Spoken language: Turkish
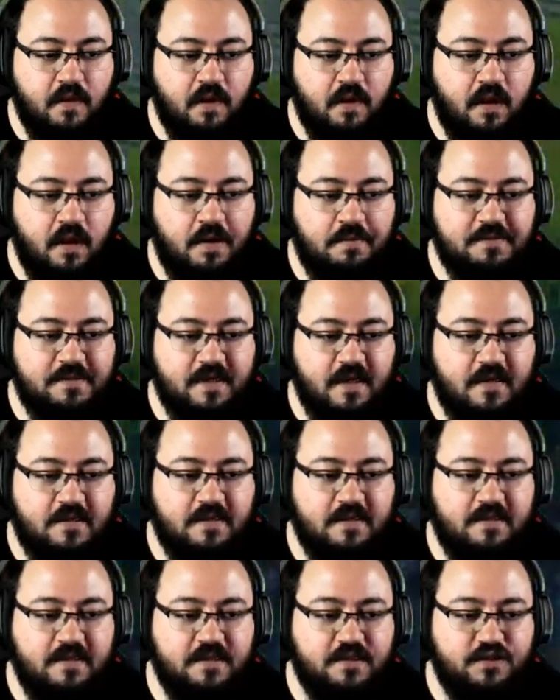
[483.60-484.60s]
Abi
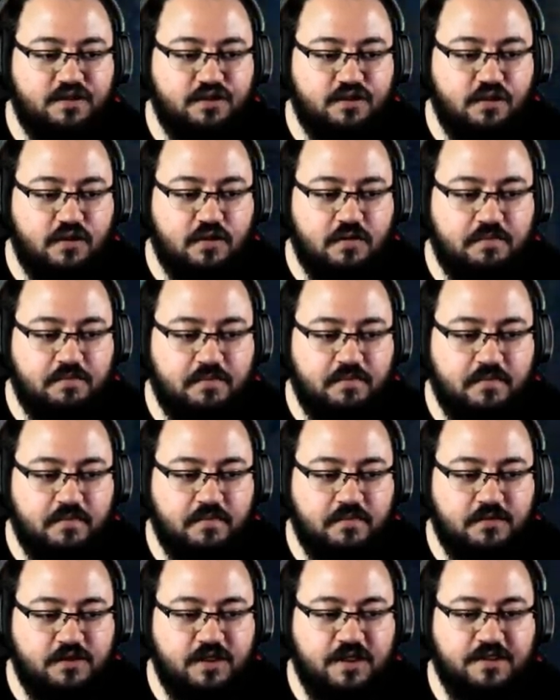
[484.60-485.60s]
taktik değiştiriyorum.
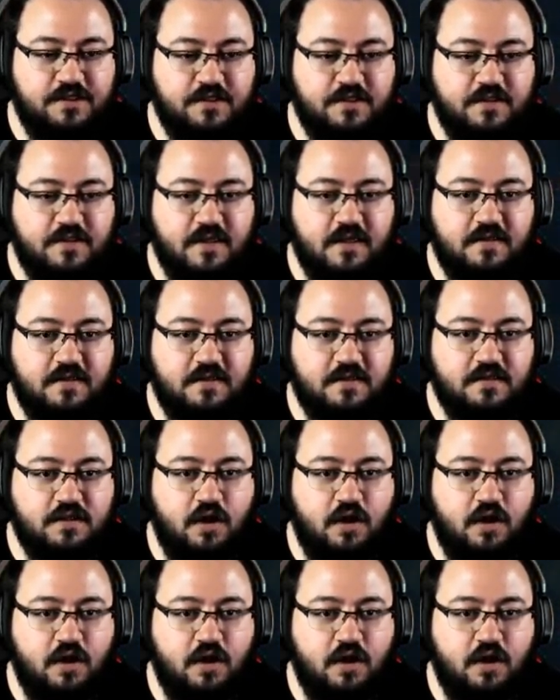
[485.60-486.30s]
Changing tactics.